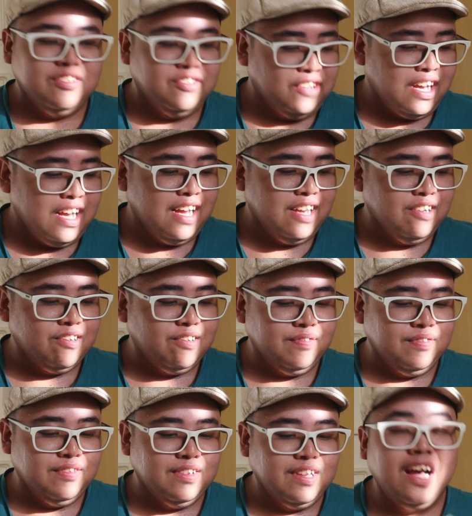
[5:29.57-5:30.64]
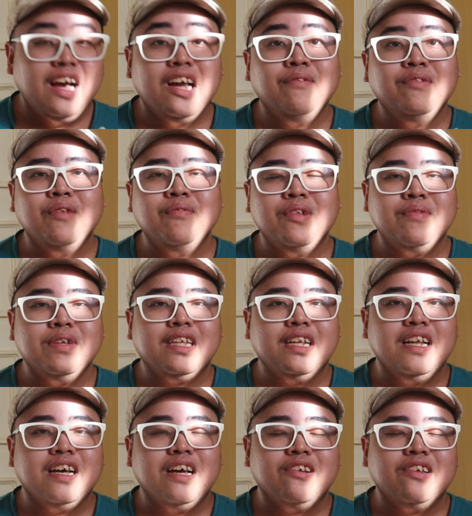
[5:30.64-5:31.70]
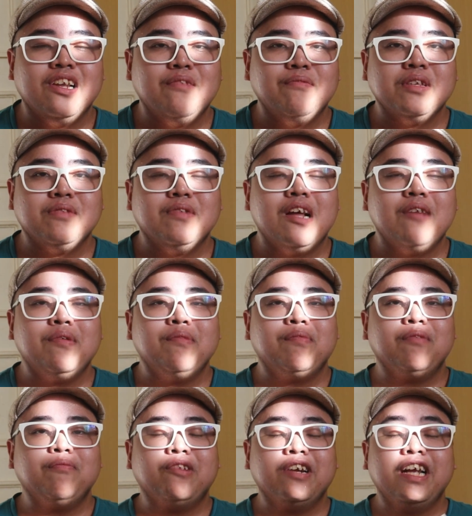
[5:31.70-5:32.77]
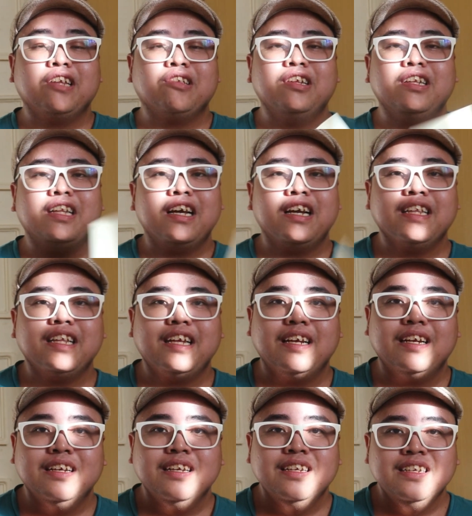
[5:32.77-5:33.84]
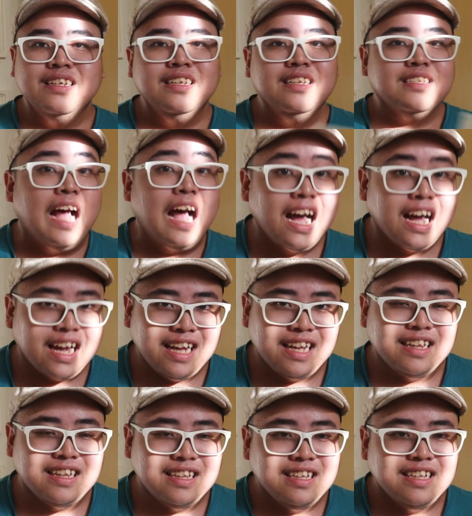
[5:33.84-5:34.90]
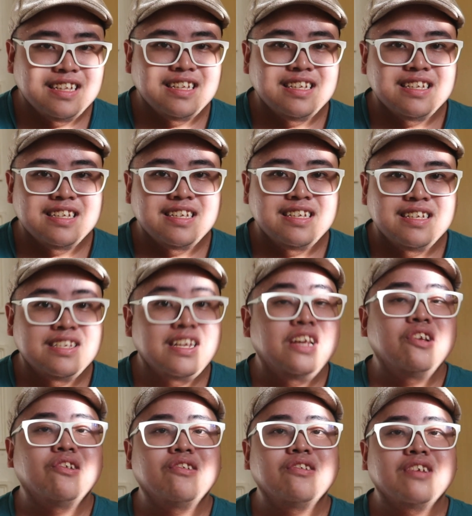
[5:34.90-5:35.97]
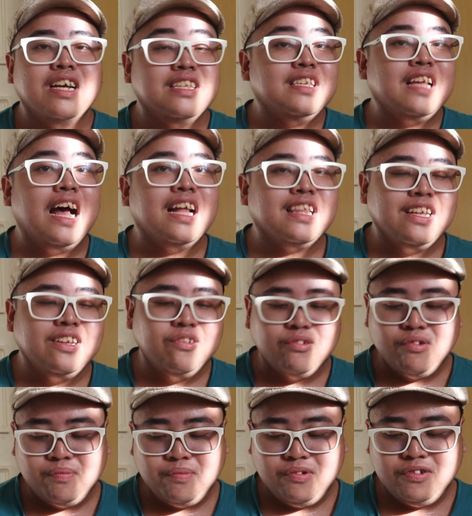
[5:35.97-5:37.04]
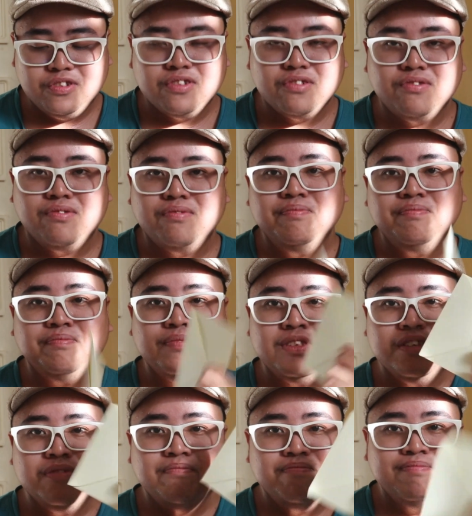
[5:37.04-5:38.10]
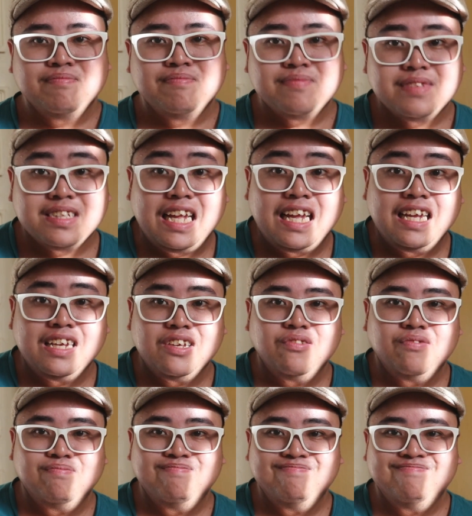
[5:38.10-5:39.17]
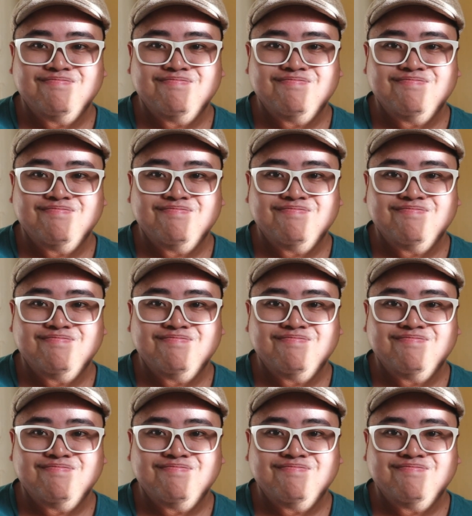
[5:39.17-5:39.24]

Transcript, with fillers: Tsaka ano, nakakaramdam naman talaga ako na mas marami pang ang darating sa akin, sa iyo, at sa ating grupo. So, thank you.